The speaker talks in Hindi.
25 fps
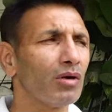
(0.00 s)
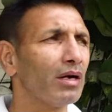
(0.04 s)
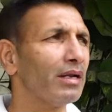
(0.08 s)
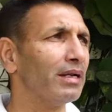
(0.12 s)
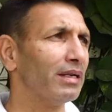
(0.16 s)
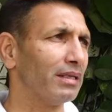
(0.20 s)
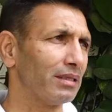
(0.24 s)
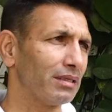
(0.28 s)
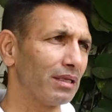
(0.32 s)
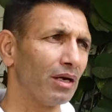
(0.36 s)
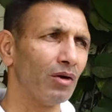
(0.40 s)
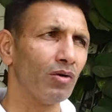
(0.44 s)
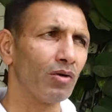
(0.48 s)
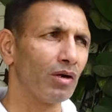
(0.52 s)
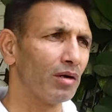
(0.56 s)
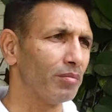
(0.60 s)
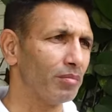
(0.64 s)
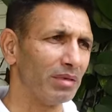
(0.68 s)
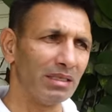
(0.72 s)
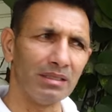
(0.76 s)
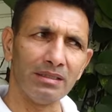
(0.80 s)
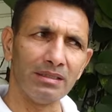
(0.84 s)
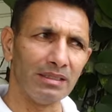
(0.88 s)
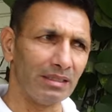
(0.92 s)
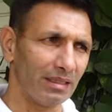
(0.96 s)
का नेताओं का
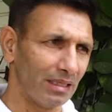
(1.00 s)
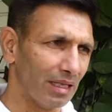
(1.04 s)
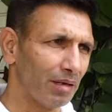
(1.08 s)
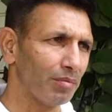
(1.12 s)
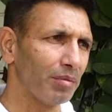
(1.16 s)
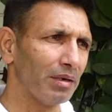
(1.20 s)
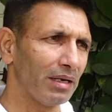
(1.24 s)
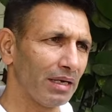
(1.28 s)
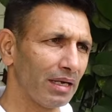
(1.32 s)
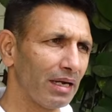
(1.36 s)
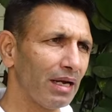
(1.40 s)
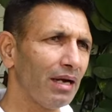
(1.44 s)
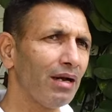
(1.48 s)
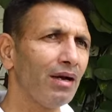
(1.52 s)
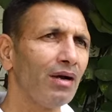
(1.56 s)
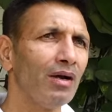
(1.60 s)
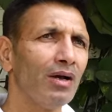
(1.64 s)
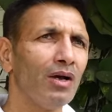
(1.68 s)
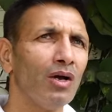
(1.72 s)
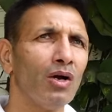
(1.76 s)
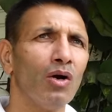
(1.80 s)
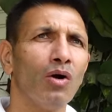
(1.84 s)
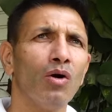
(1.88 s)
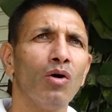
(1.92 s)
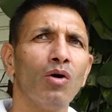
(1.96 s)
मन जीतना पड़ेगा
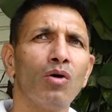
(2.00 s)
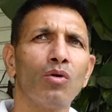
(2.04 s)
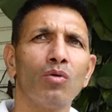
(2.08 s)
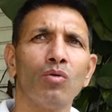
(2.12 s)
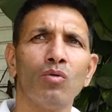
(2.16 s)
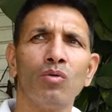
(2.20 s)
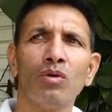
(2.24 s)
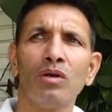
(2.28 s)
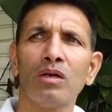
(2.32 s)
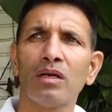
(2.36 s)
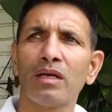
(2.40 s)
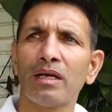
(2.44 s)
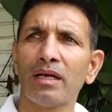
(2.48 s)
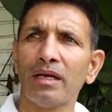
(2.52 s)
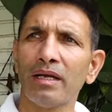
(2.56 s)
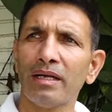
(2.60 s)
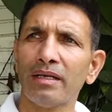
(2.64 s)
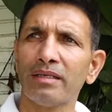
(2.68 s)
और उनके